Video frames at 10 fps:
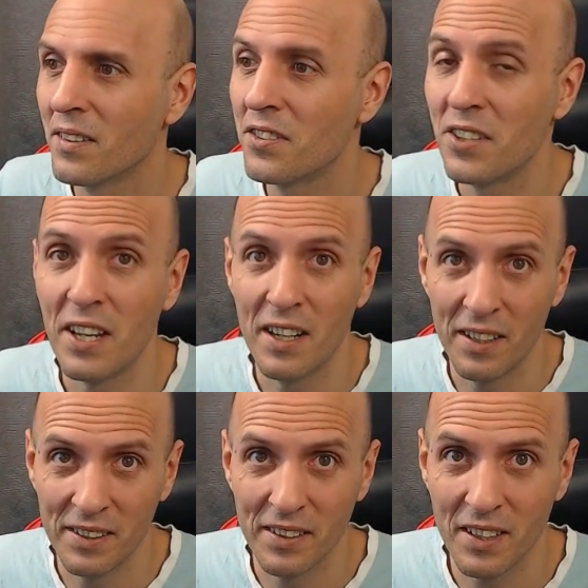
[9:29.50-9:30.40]
sehr
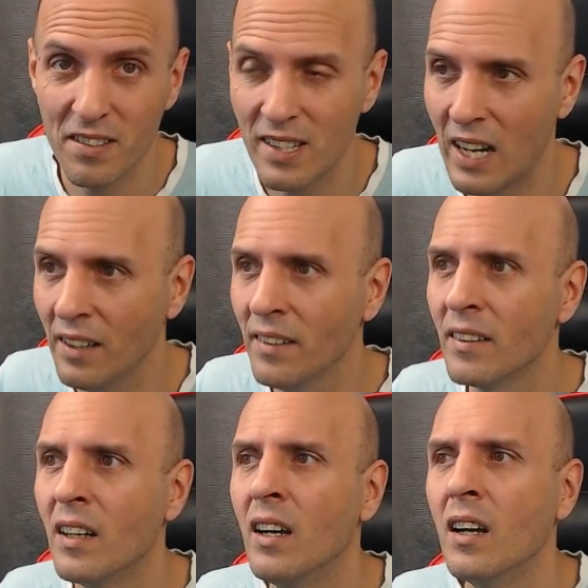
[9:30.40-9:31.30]
interessant.
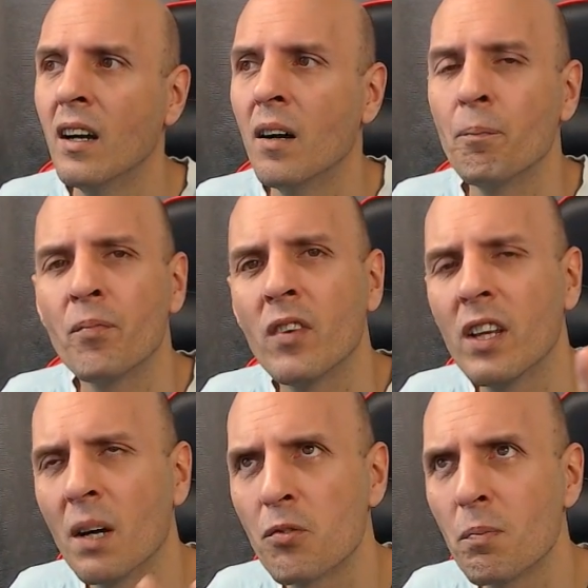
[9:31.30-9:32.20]

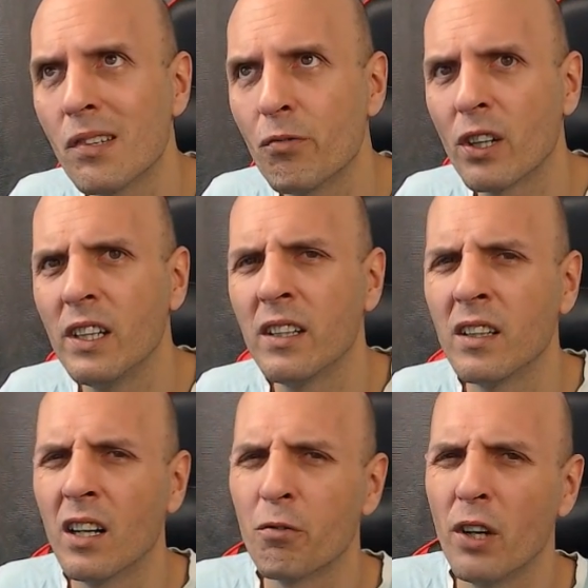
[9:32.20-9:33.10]
Ich habe es ein bisschen verglichen
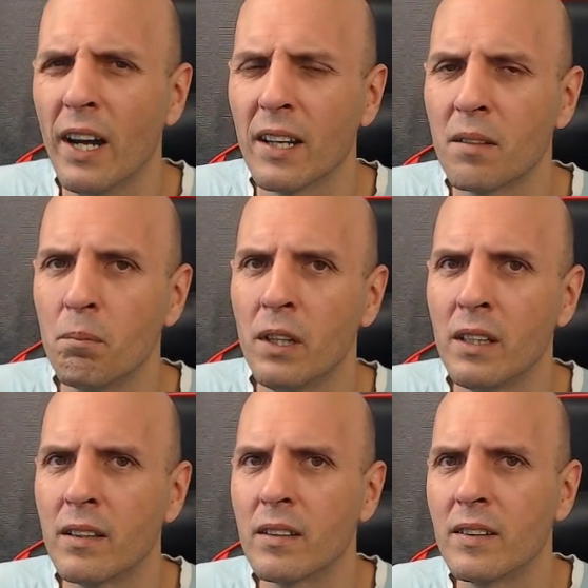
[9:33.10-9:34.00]
auch vielleicht mit
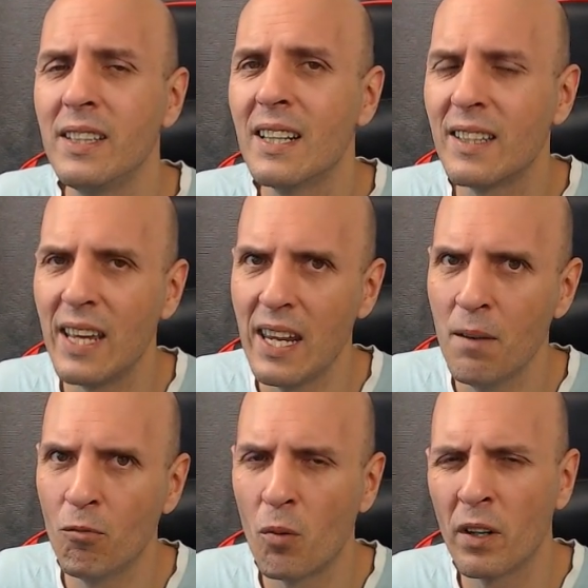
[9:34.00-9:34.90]

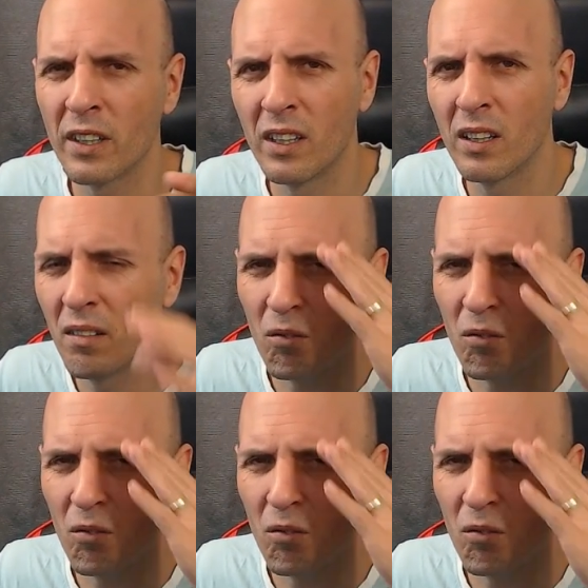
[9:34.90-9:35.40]
Diadem, wo man da,